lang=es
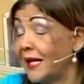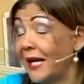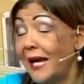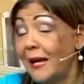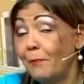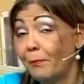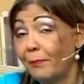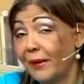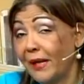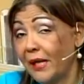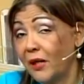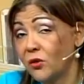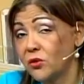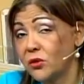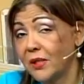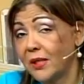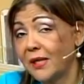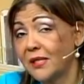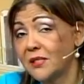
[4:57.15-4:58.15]

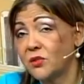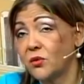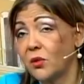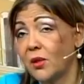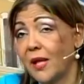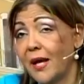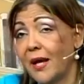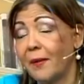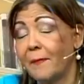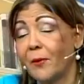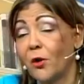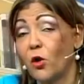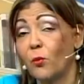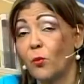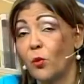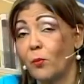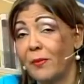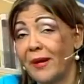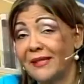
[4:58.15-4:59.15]
empleos en la ciudad
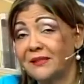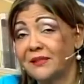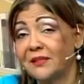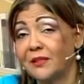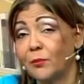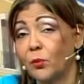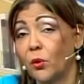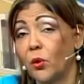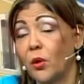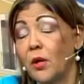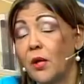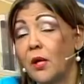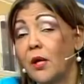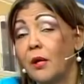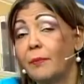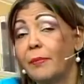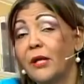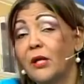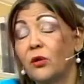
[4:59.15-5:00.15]
como máximo.
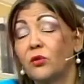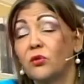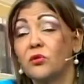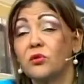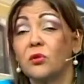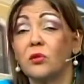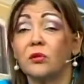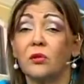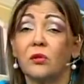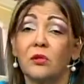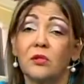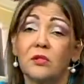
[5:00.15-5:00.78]
Pero nosotros